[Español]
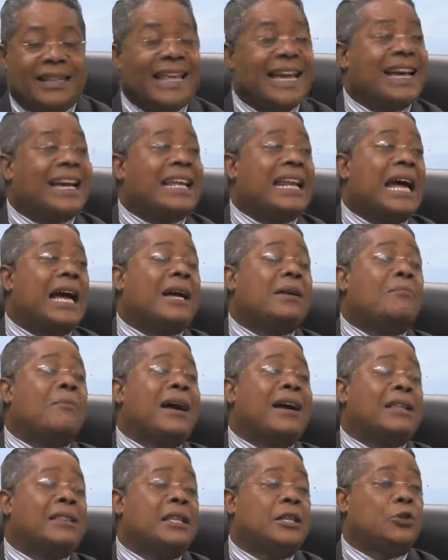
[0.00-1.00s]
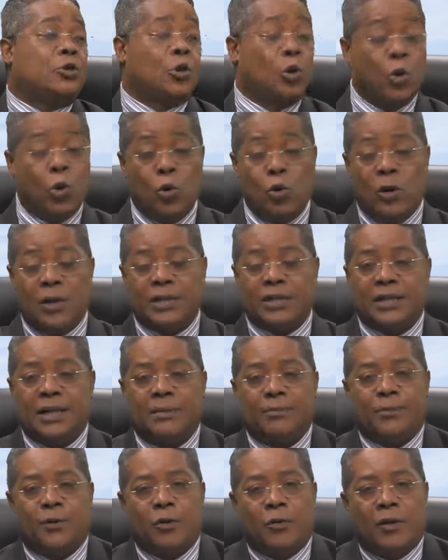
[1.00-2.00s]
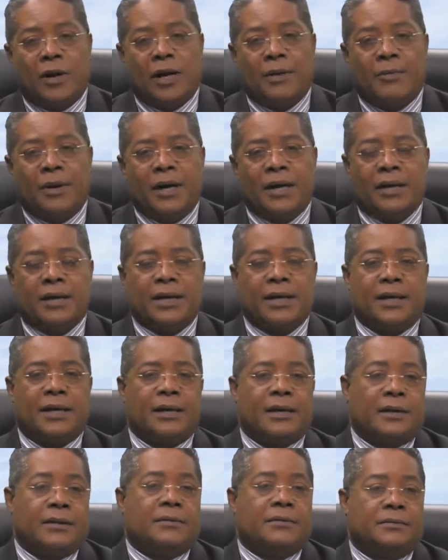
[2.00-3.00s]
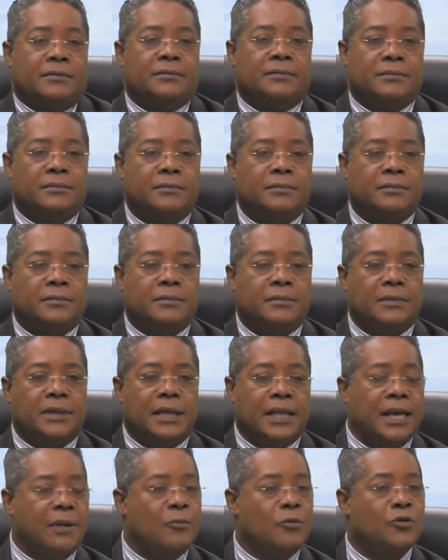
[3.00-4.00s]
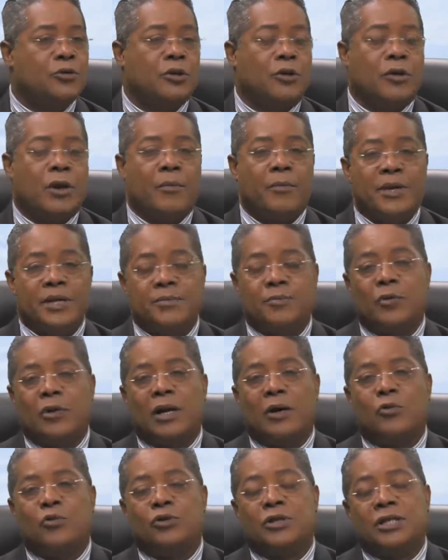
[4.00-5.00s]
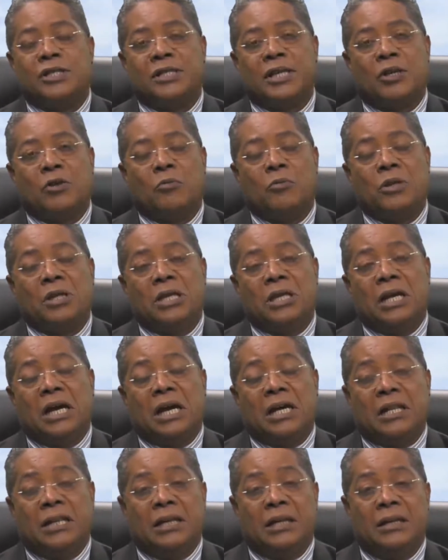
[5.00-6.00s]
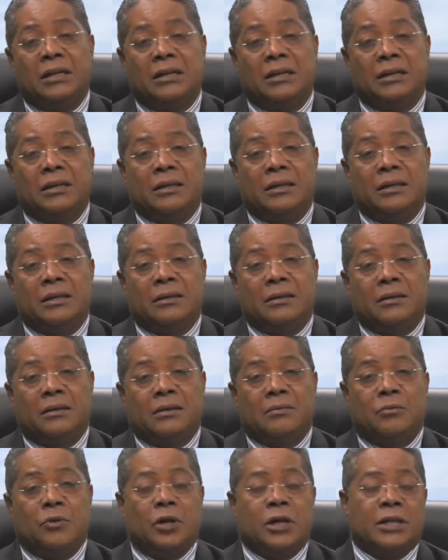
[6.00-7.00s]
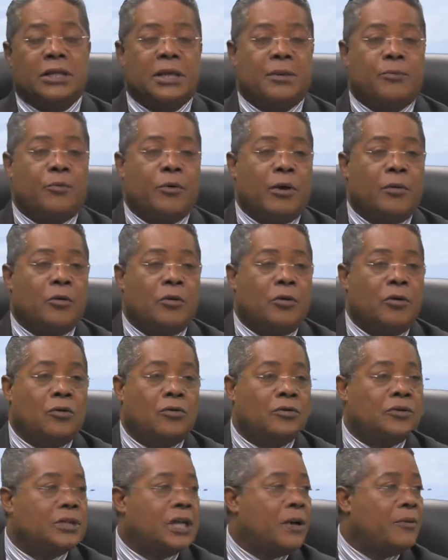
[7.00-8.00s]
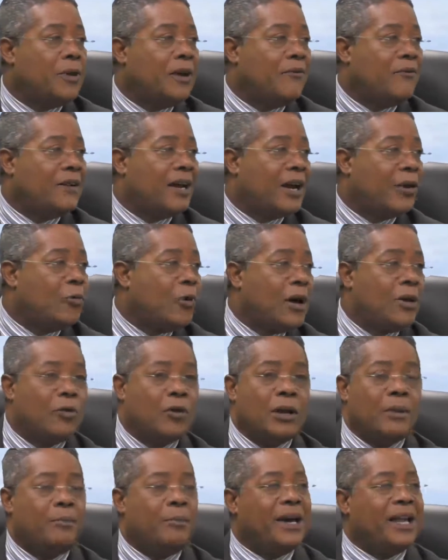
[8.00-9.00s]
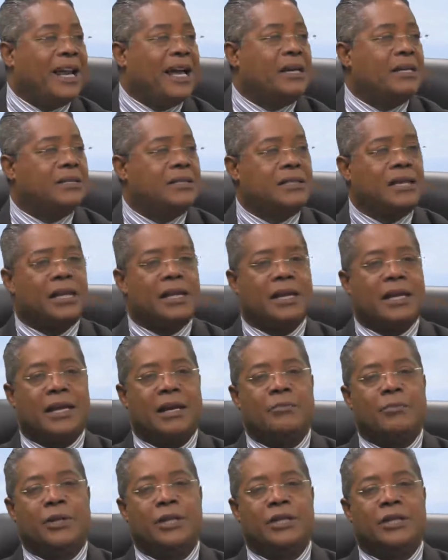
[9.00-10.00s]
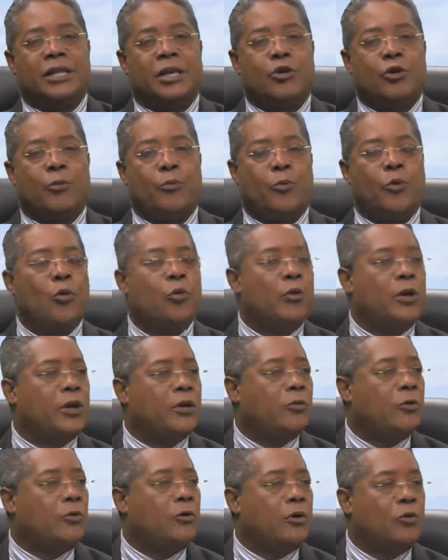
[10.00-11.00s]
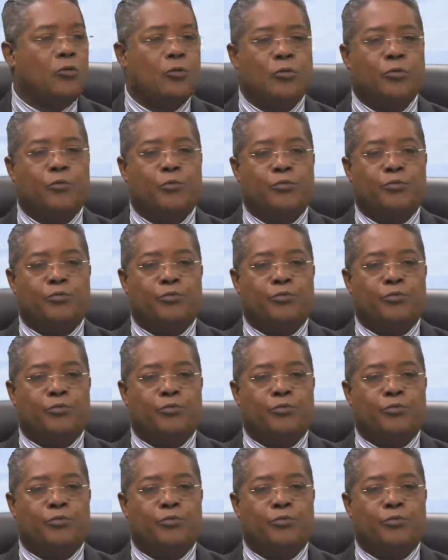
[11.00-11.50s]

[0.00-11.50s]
de gran magnitud es el problema que tenemos ahora mismo en la justicia dominicana que este pueblo se había fraguado la esperanza de que el Ministerio Público en un